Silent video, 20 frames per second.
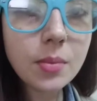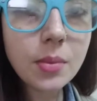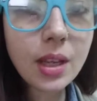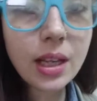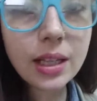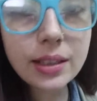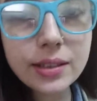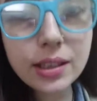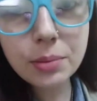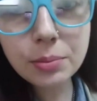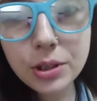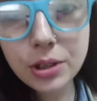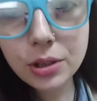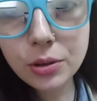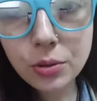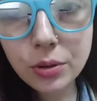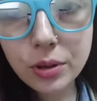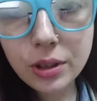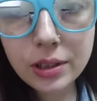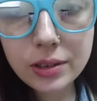самый
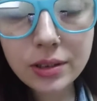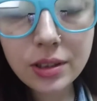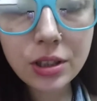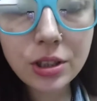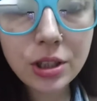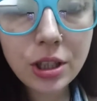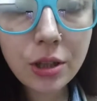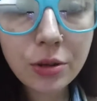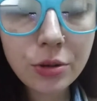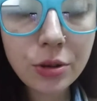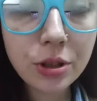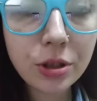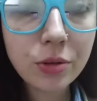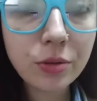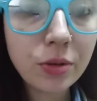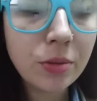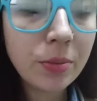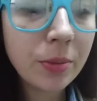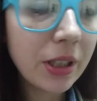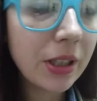такой раздражающий
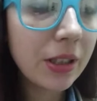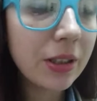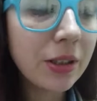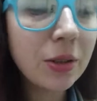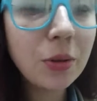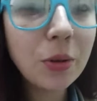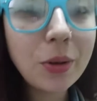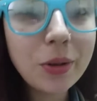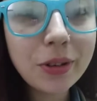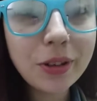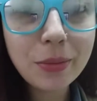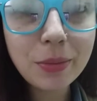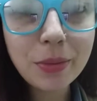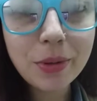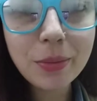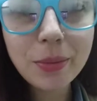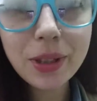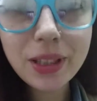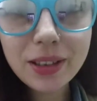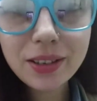кульминационный
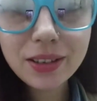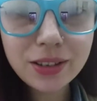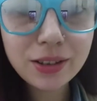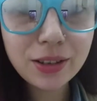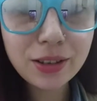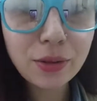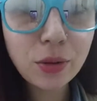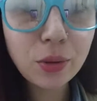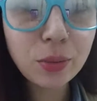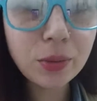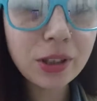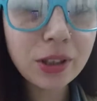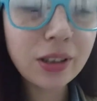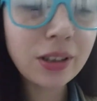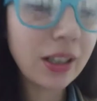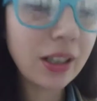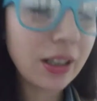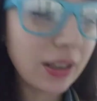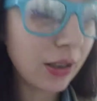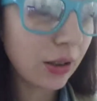момент, назовем это
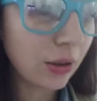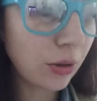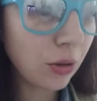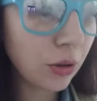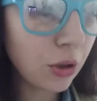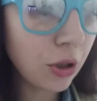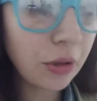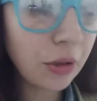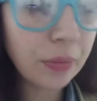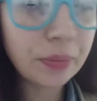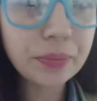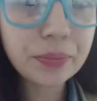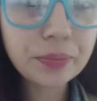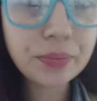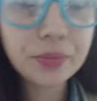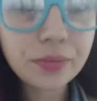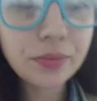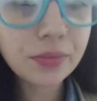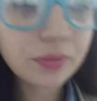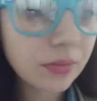так, это то, что
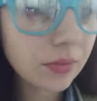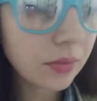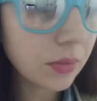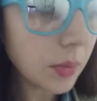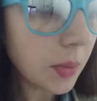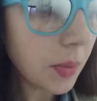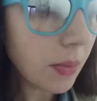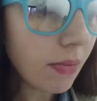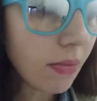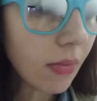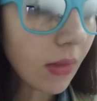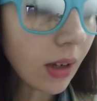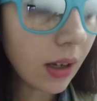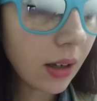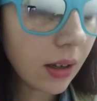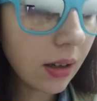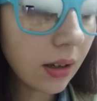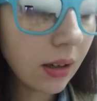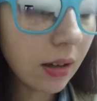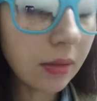
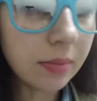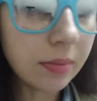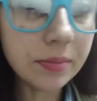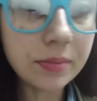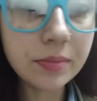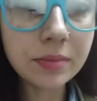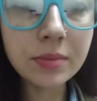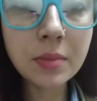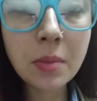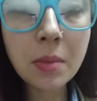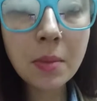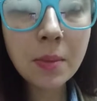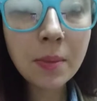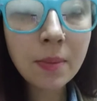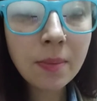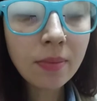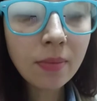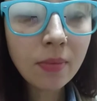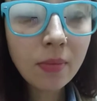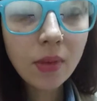а,
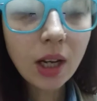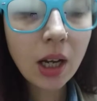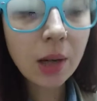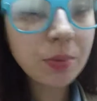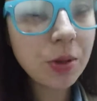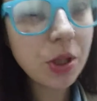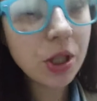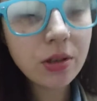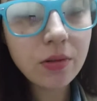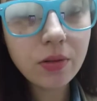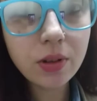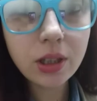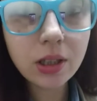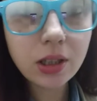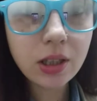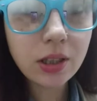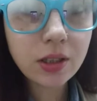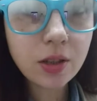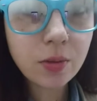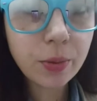общественный
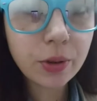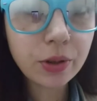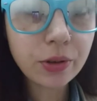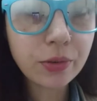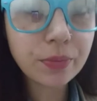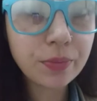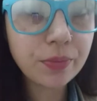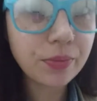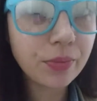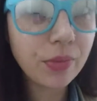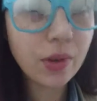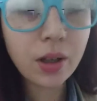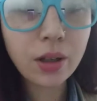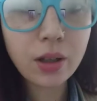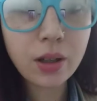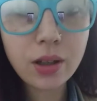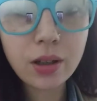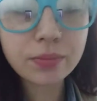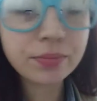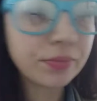транспорт
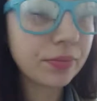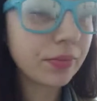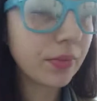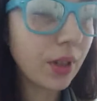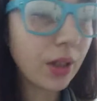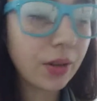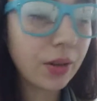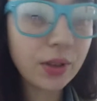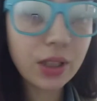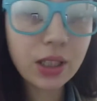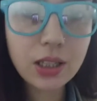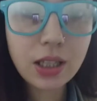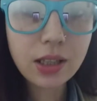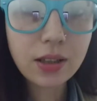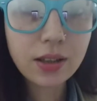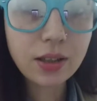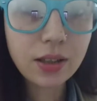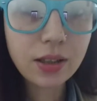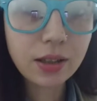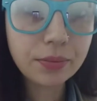на
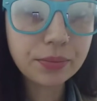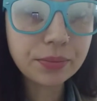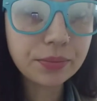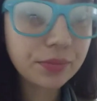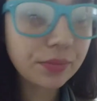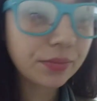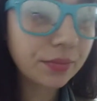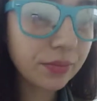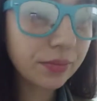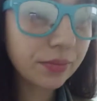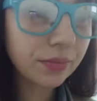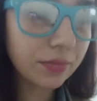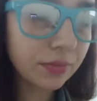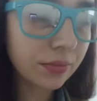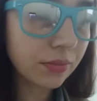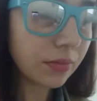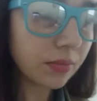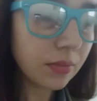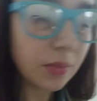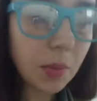автостанции,
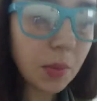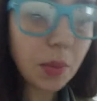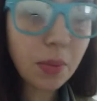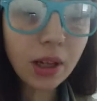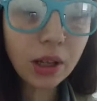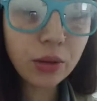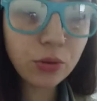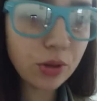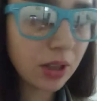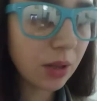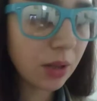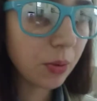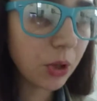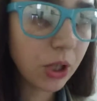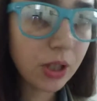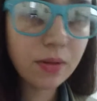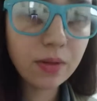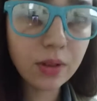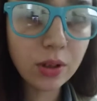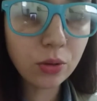то есть
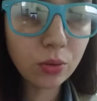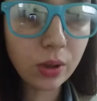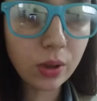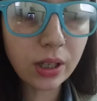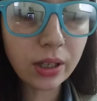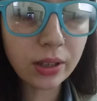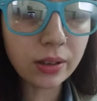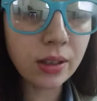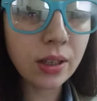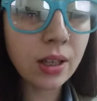общественный туалет.